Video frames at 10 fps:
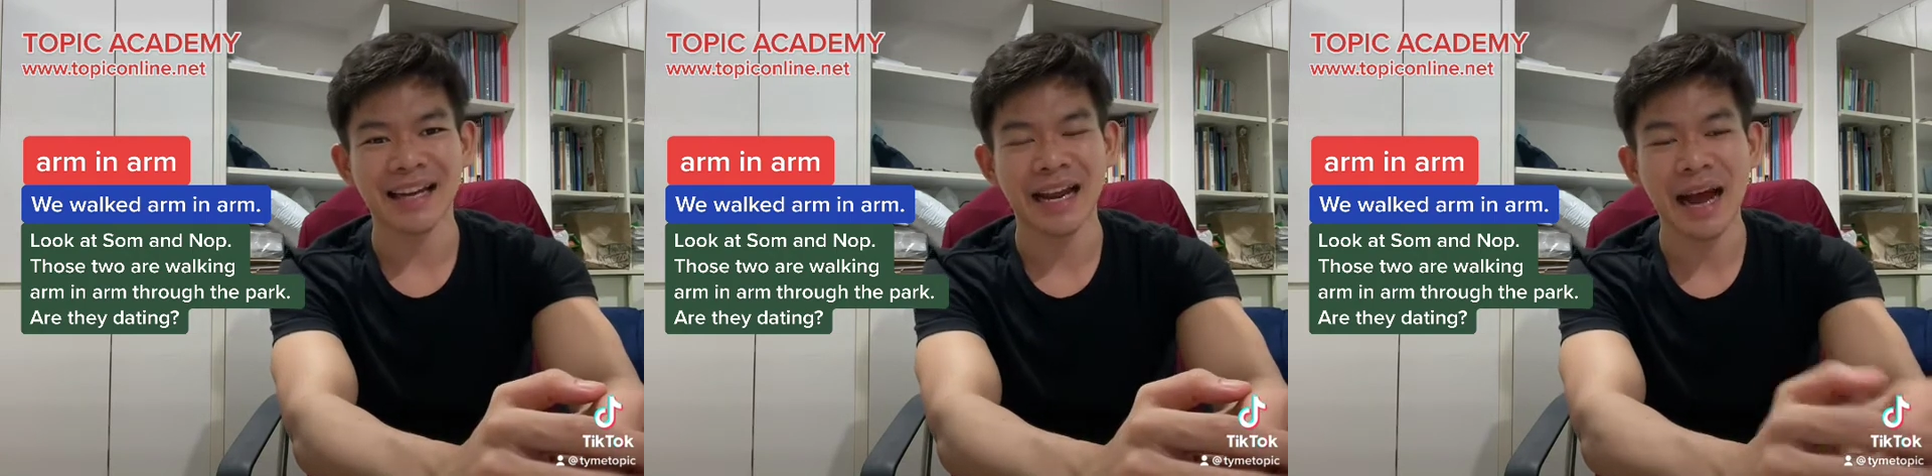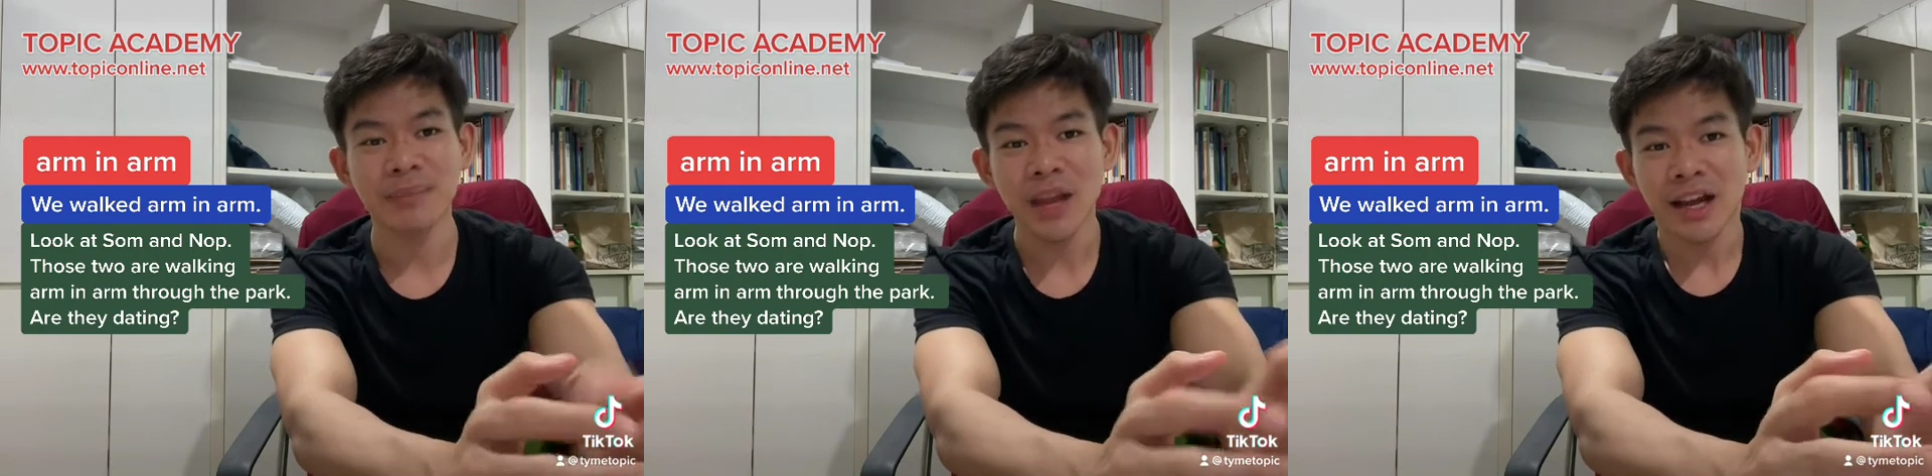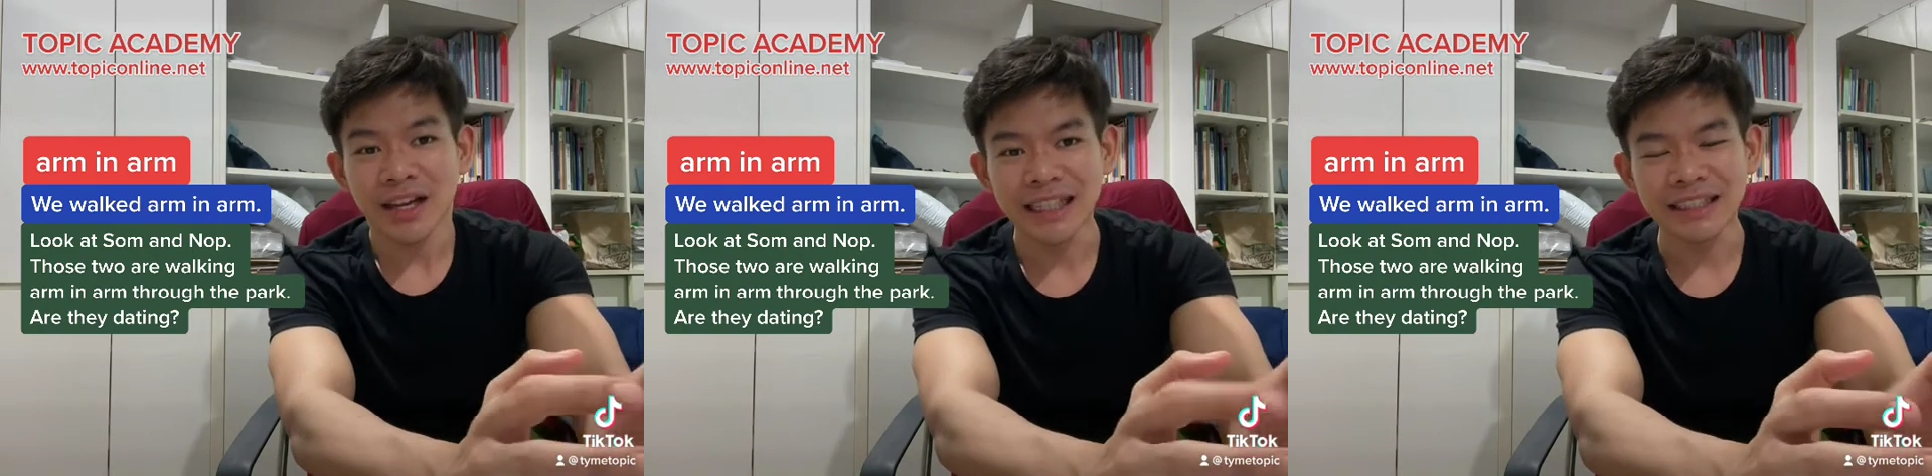นะครับ
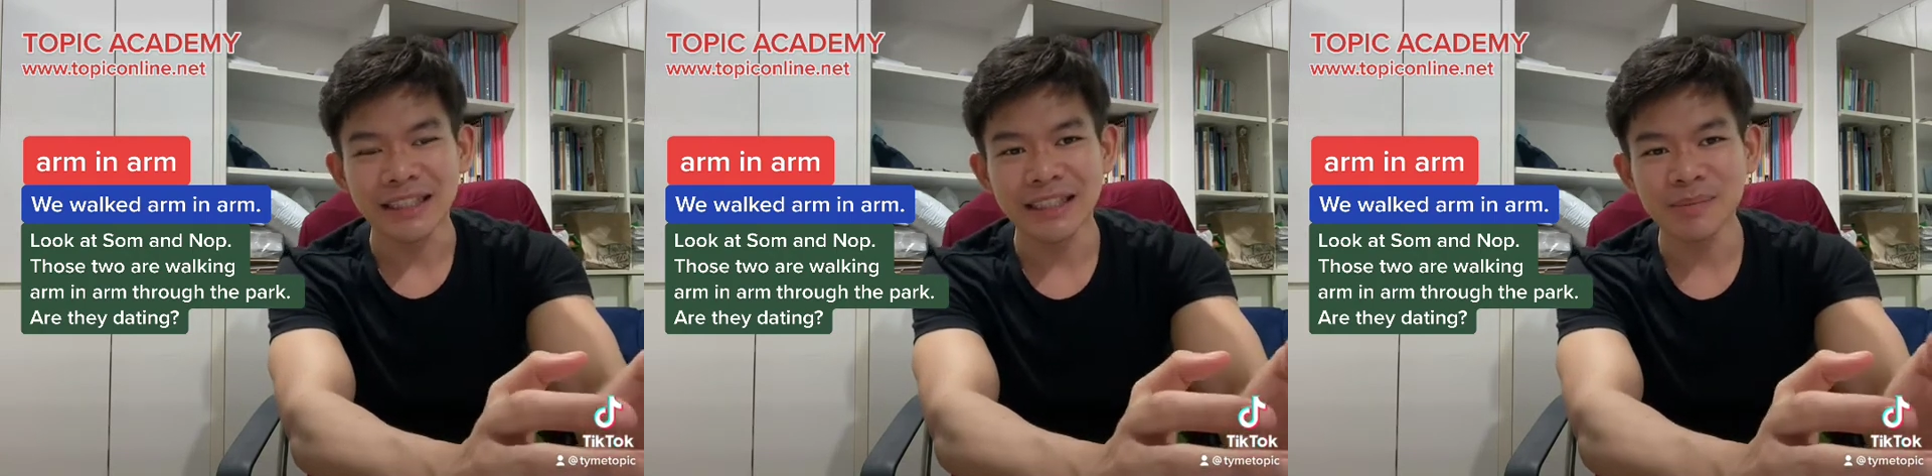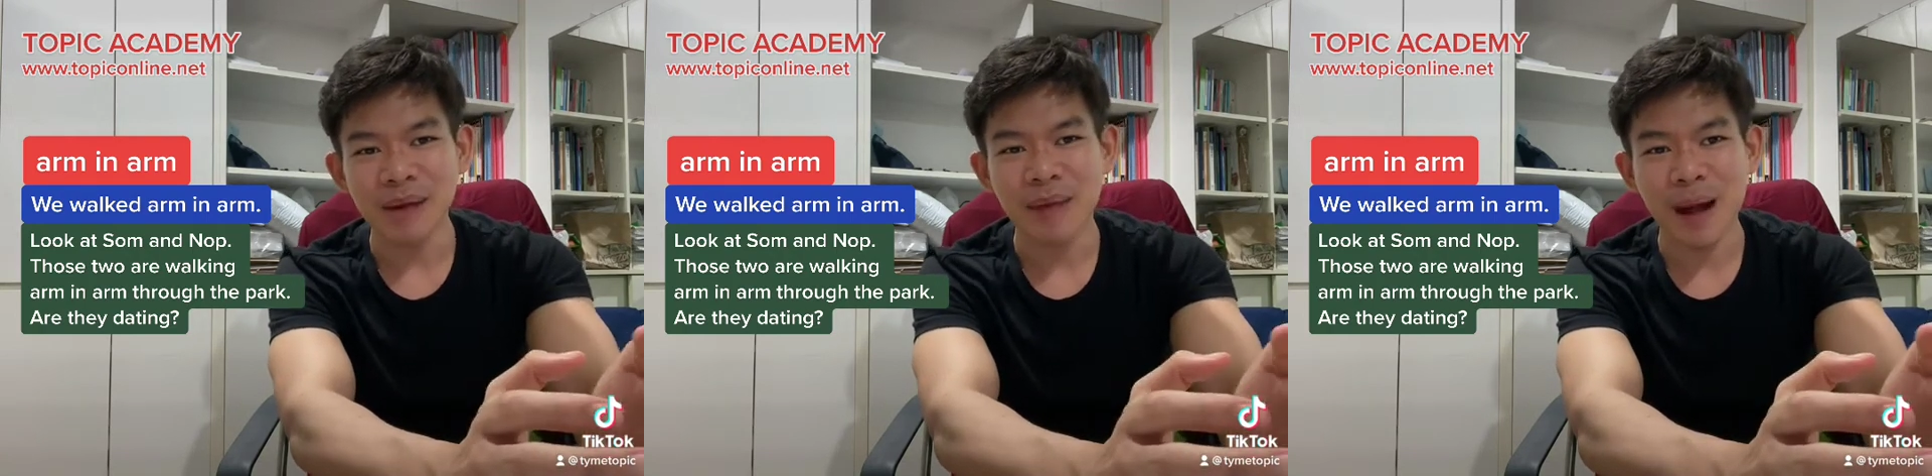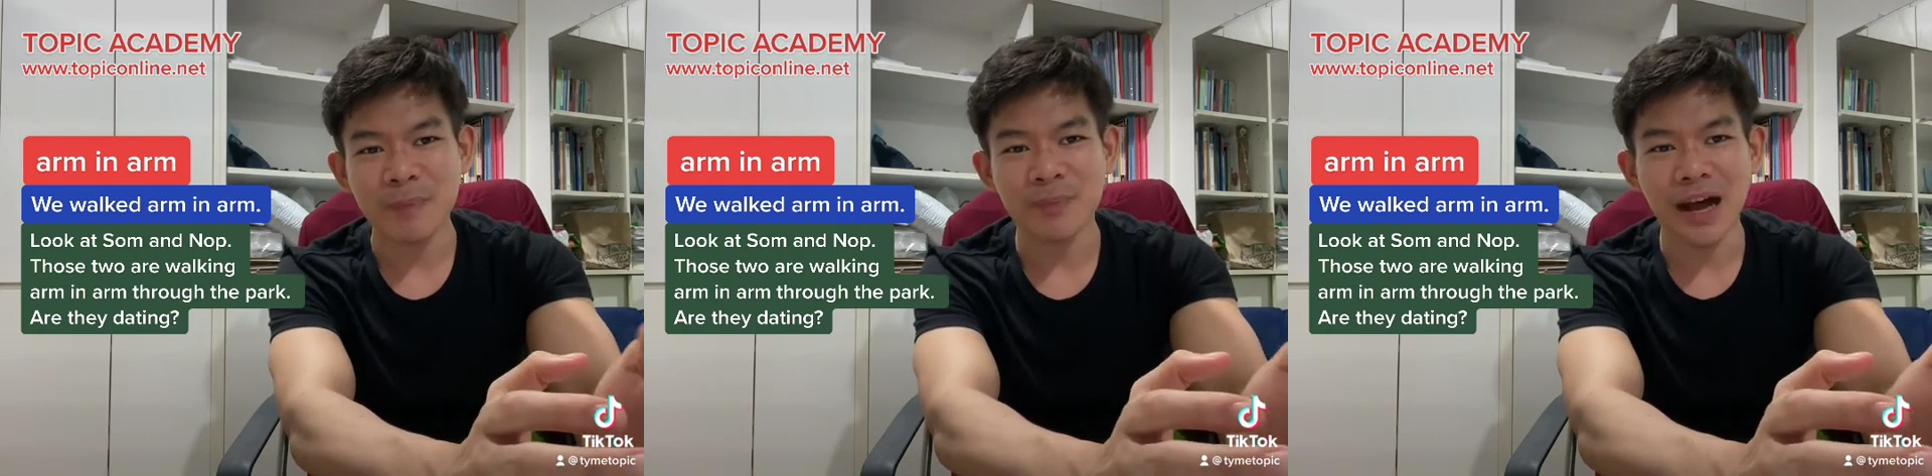หรือเหมือนแบบ